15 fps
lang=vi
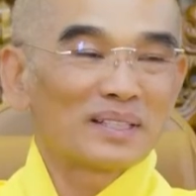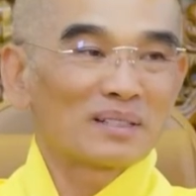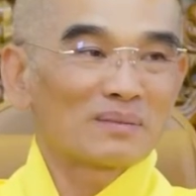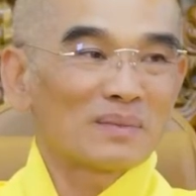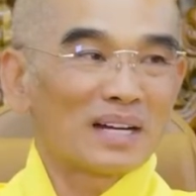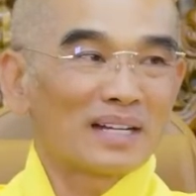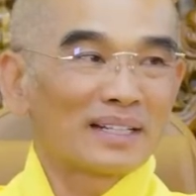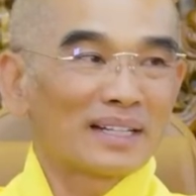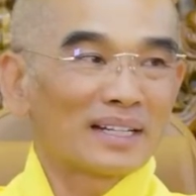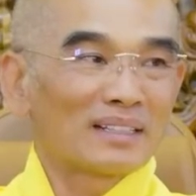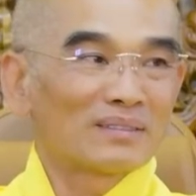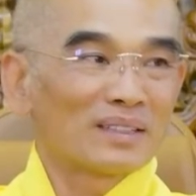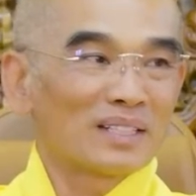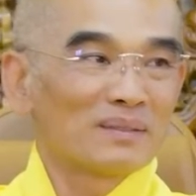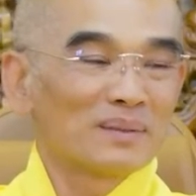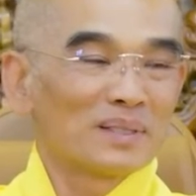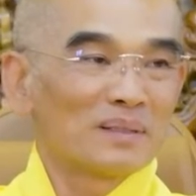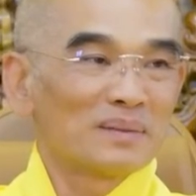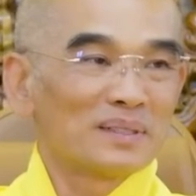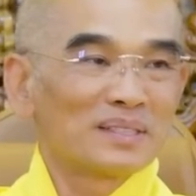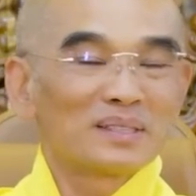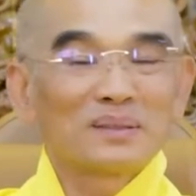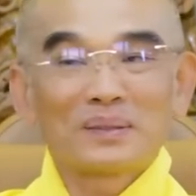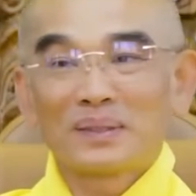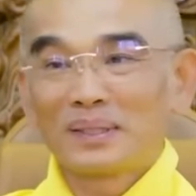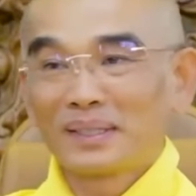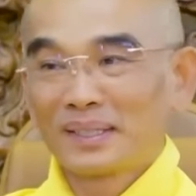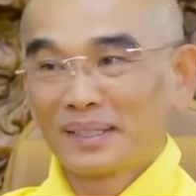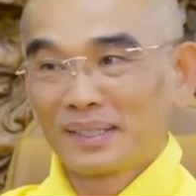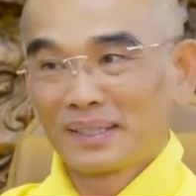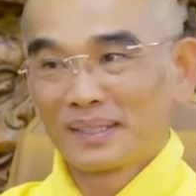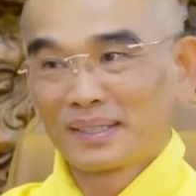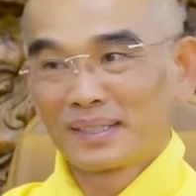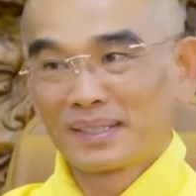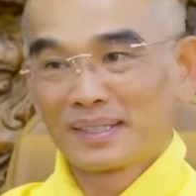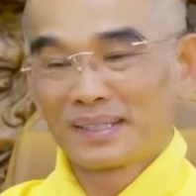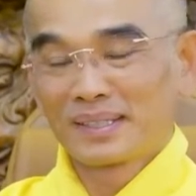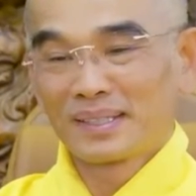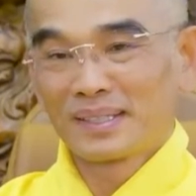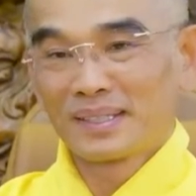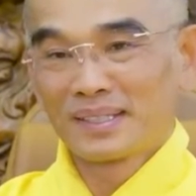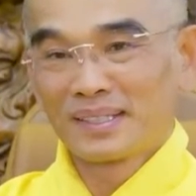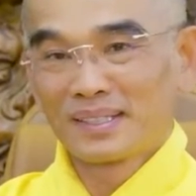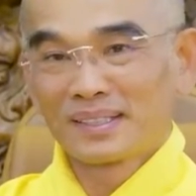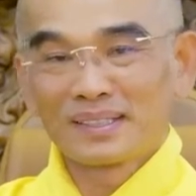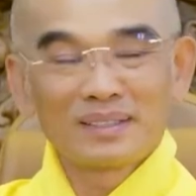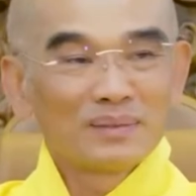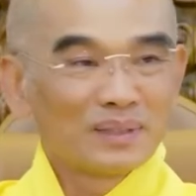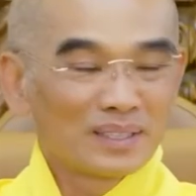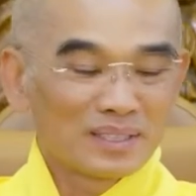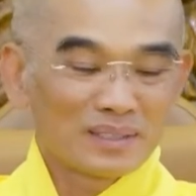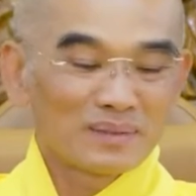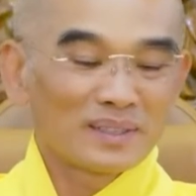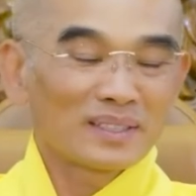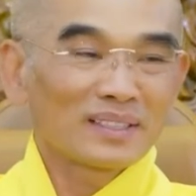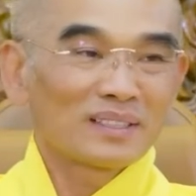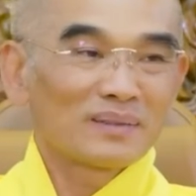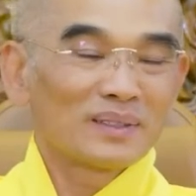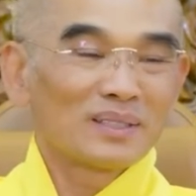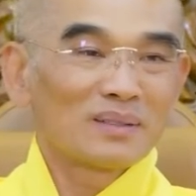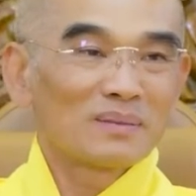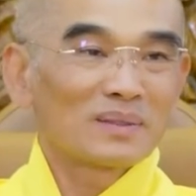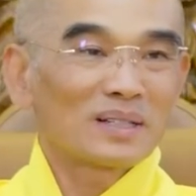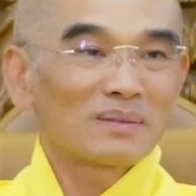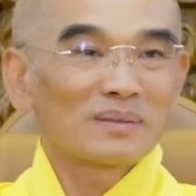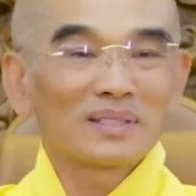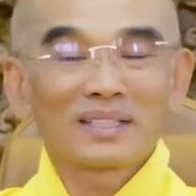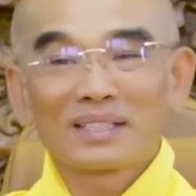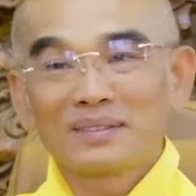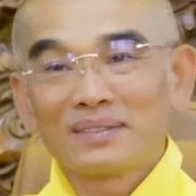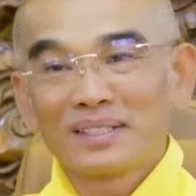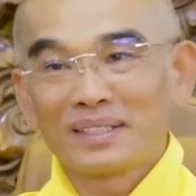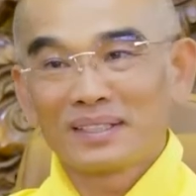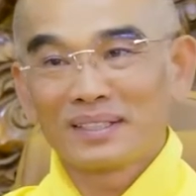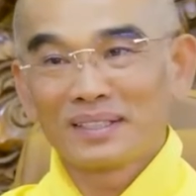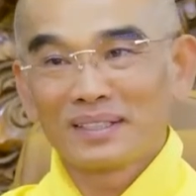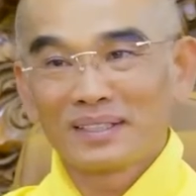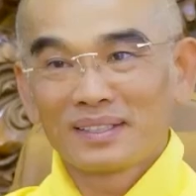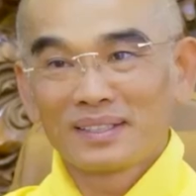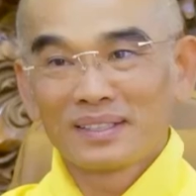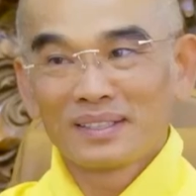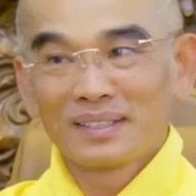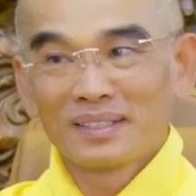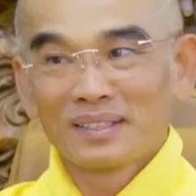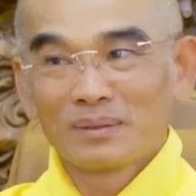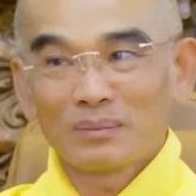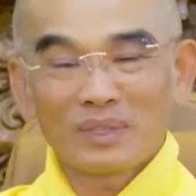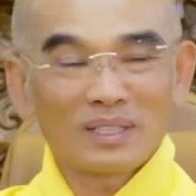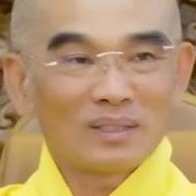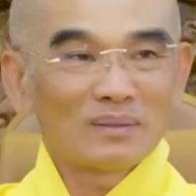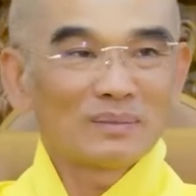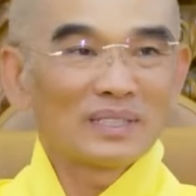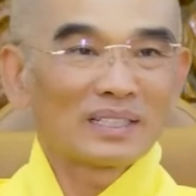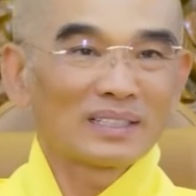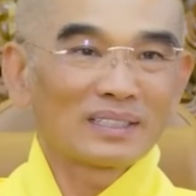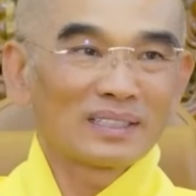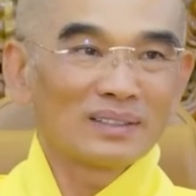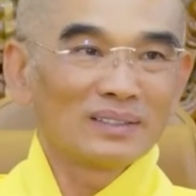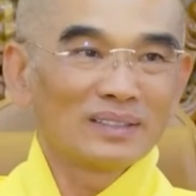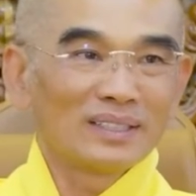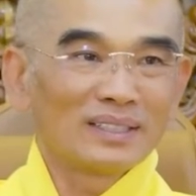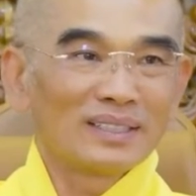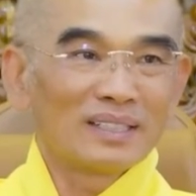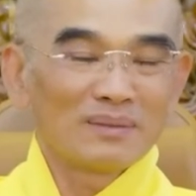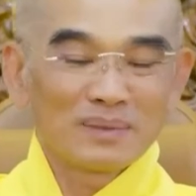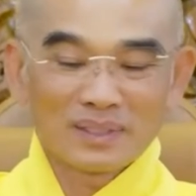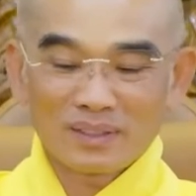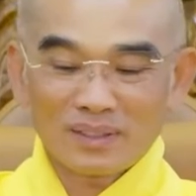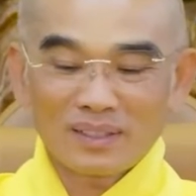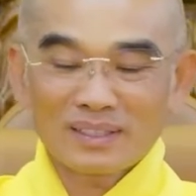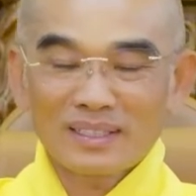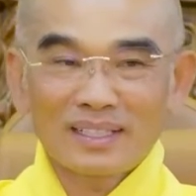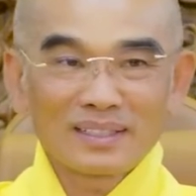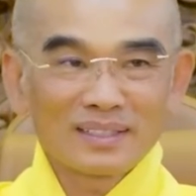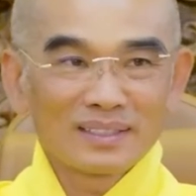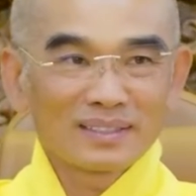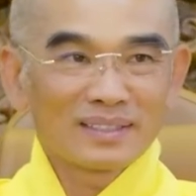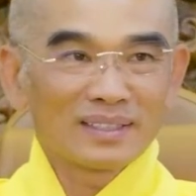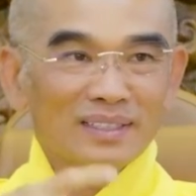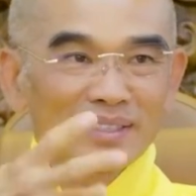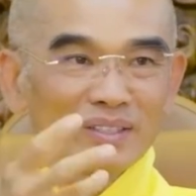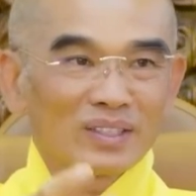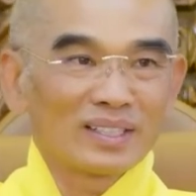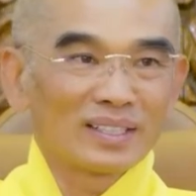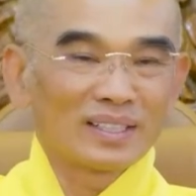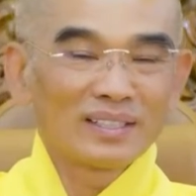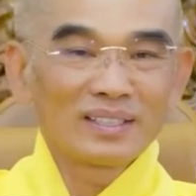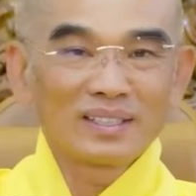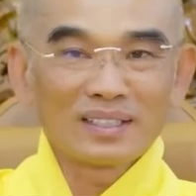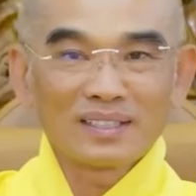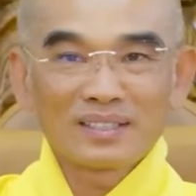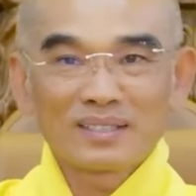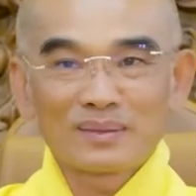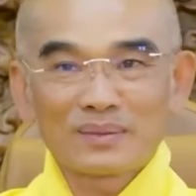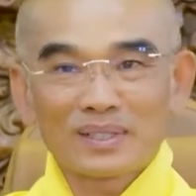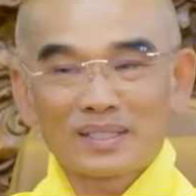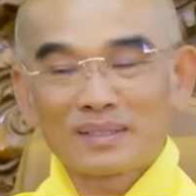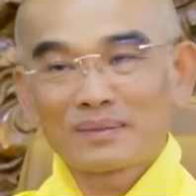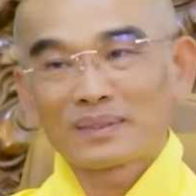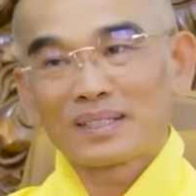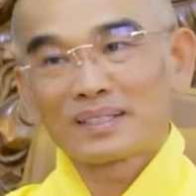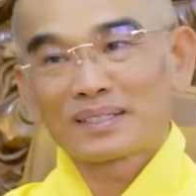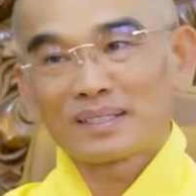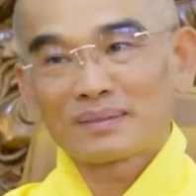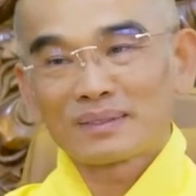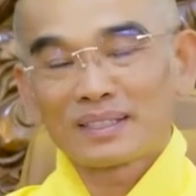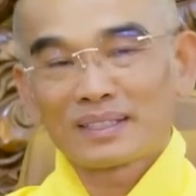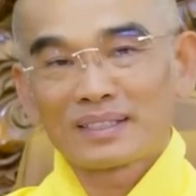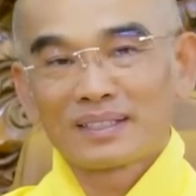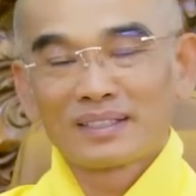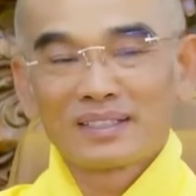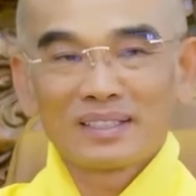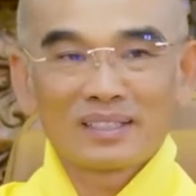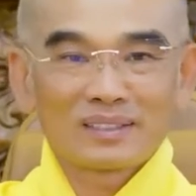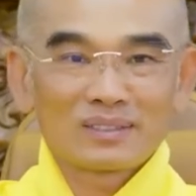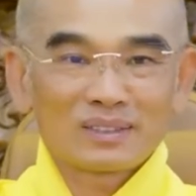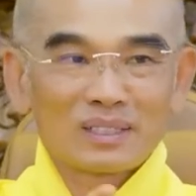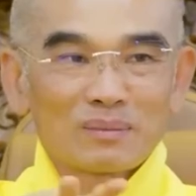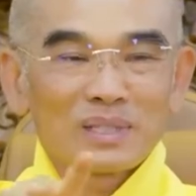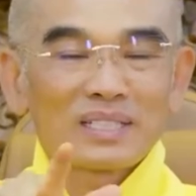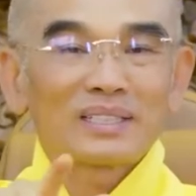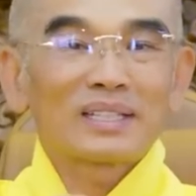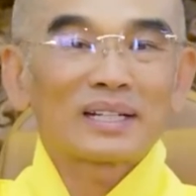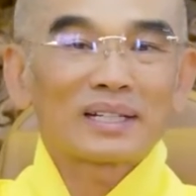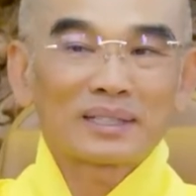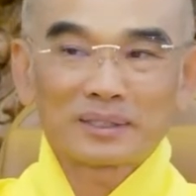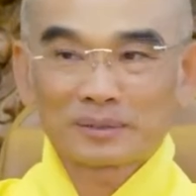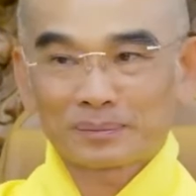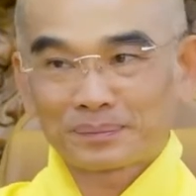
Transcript: mình vẫn ba ngày bảy bữa mình chưa quên, thì mình chưa biết là mình dụng công cái kiểu gì, mà không biết cái kiểu gì để mình thoát ra được những cái chuyện lỉnh kỉnh xung quanh trong đời sống này. Gần như là chúng ta bế tắc.